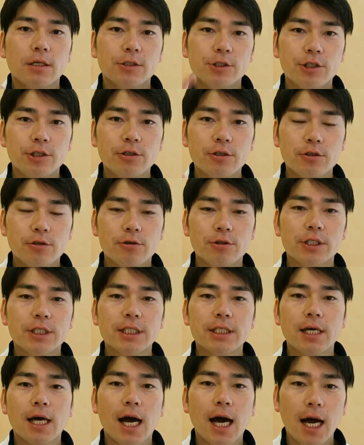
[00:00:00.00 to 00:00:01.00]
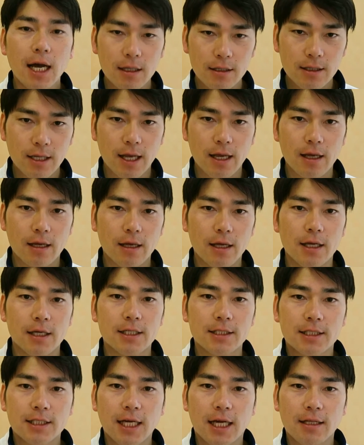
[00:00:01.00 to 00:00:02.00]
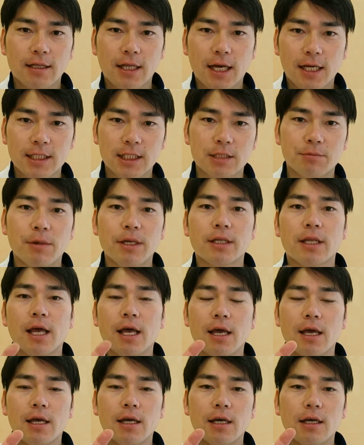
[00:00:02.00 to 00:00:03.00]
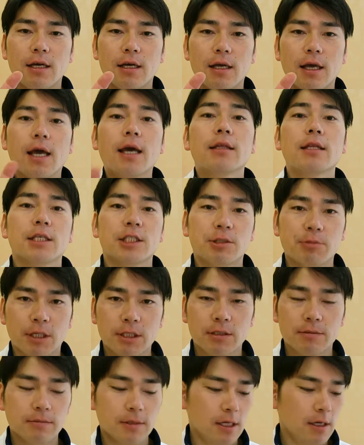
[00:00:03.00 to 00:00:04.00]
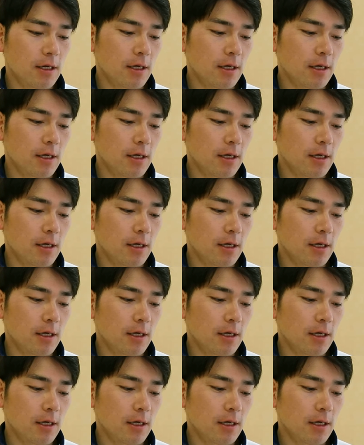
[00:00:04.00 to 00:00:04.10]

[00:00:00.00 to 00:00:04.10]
19時半でシャッター閉めて閉店します